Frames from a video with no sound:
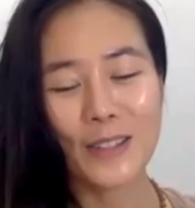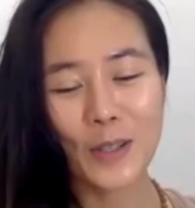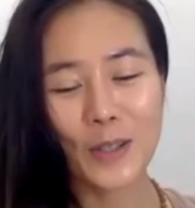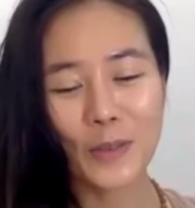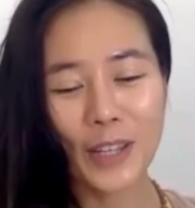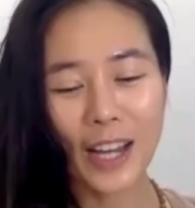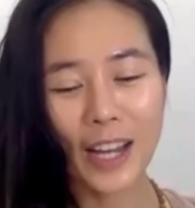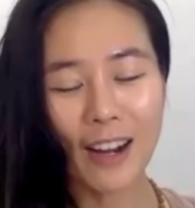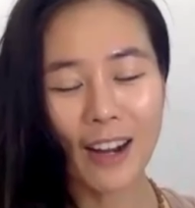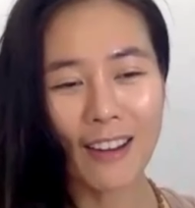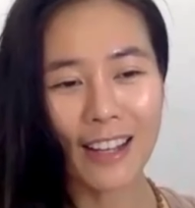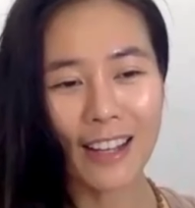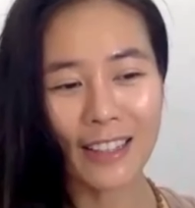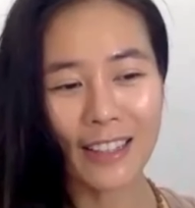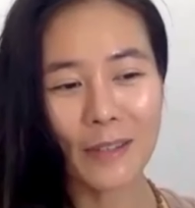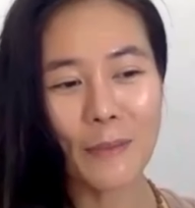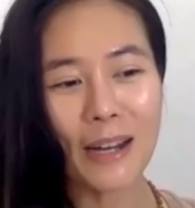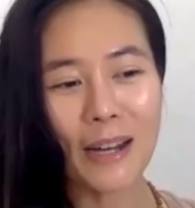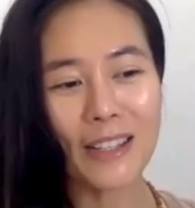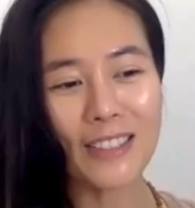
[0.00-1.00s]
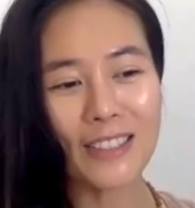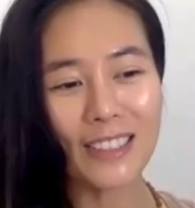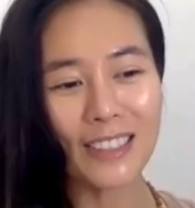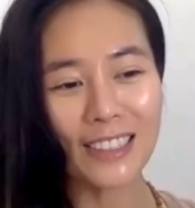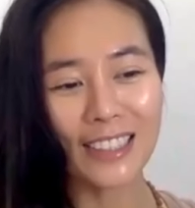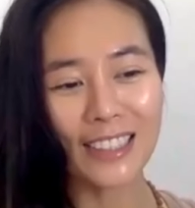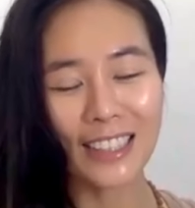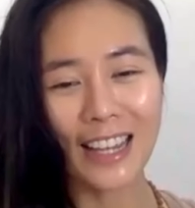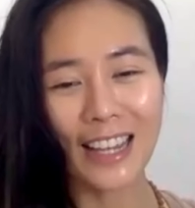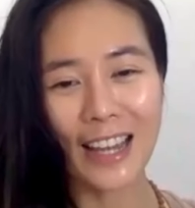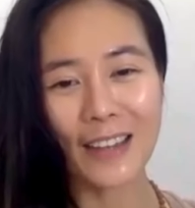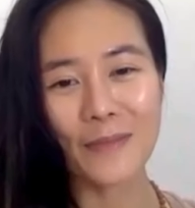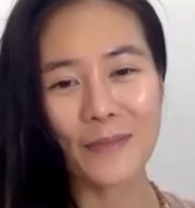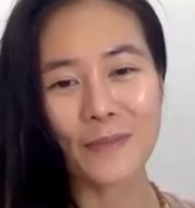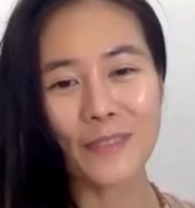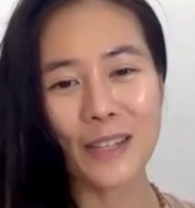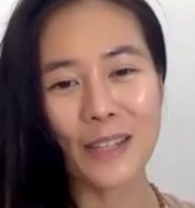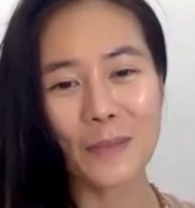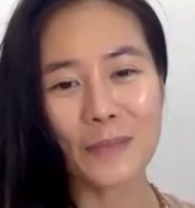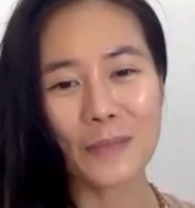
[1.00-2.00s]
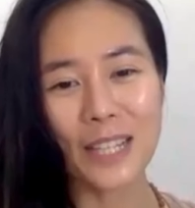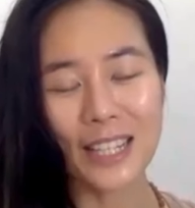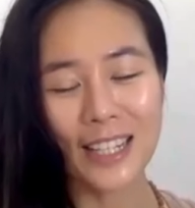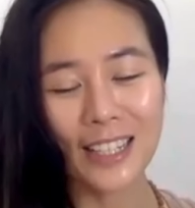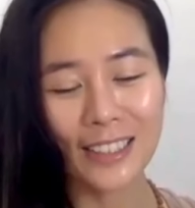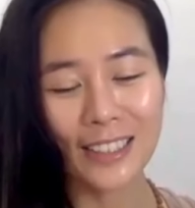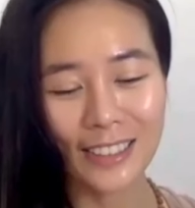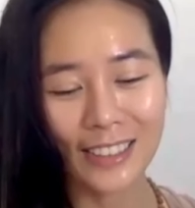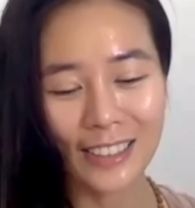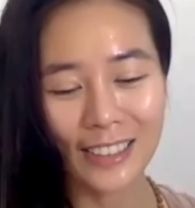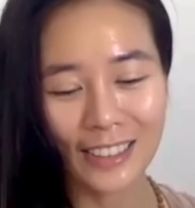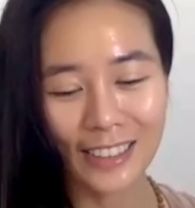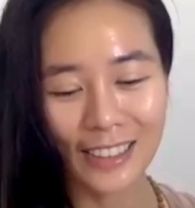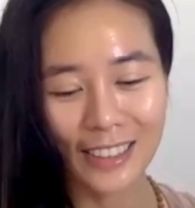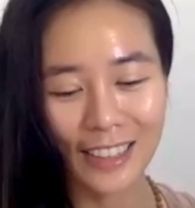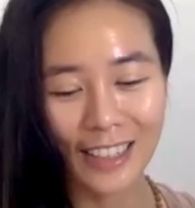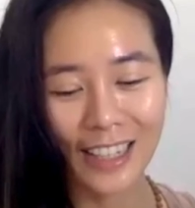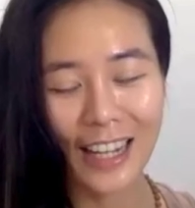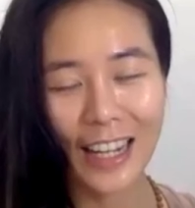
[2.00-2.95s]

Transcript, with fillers: Sophie hỏi là thế bao giờ thì em lập gia đình thì